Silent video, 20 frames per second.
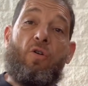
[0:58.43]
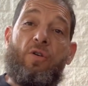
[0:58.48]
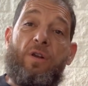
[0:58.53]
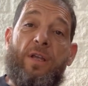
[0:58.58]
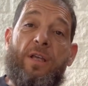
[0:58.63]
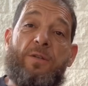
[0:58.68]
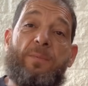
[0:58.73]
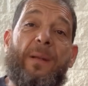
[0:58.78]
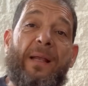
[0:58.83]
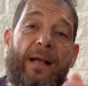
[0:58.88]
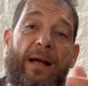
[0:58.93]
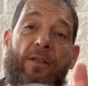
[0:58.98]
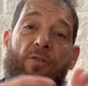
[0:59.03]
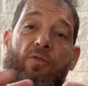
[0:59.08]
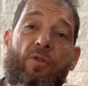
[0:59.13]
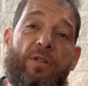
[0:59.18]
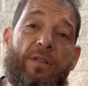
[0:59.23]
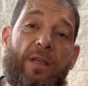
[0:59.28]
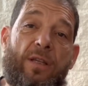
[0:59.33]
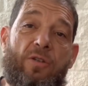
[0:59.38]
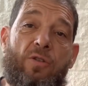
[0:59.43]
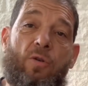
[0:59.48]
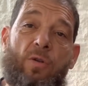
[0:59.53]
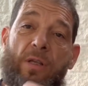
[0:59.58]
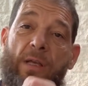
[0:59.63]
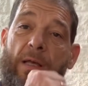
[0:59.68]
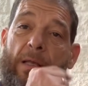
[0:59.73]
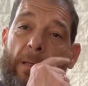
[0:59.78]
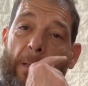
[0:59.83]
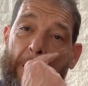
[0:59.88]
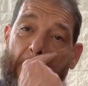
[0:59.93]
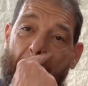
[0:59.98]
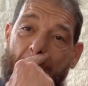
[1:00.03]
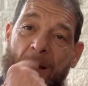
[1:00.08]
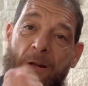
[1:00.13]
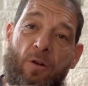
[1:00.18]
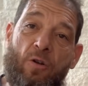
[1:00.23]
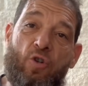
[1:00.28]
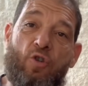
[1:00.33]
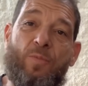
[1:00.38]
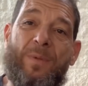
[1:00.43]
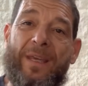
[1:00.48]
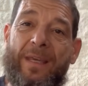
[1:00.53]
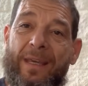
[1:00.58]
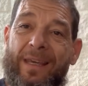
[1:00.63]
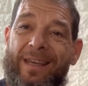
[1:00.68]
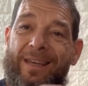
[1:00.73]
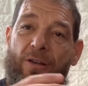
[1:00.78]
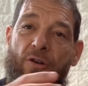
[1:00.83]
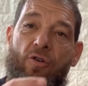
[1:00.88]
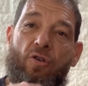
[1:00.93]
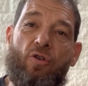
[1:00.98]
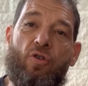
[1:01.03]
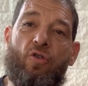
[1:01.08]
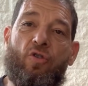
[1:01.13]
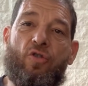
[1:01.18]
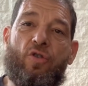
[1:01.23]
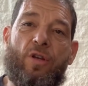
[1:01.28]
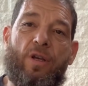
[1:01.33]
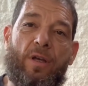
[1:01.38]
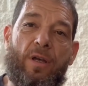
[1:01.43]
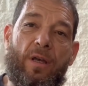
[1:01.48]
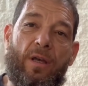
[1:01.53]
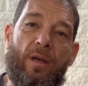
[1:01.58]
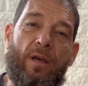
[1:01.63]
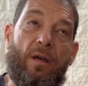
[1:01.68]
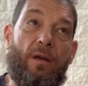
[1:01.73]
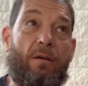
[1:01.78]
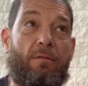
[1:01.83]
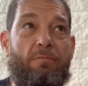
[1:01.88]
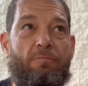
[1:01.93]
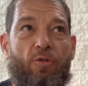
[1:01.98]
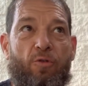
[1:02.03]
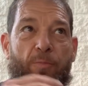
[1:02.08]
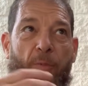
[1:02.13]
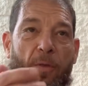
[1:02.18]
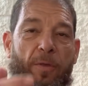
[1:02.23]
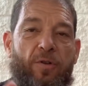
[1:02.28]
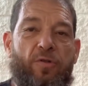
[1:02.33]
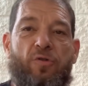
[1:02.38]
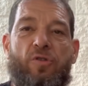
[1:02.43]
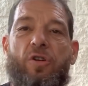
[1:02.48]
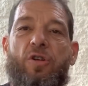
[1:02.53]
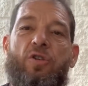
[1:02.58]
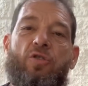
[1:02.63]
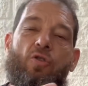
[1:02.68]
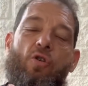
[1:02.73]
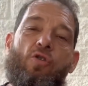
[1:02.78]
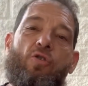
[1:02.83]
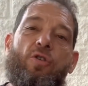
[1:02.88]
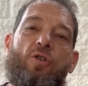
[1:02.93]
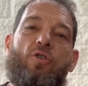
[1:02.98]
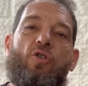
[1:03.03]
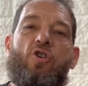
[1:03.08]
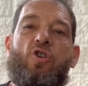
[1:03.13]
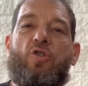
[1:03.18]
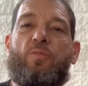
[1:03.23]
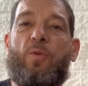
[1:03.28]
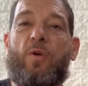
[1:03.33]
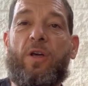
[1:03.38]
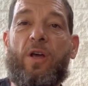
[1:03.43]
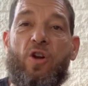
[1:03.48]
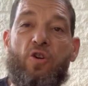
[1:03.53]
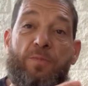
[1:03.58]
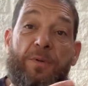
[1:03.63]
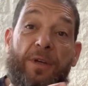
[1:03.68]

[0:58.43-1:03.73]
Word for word: explicando esta historia de los vikingos, eh, los procesos históricos, por qué a los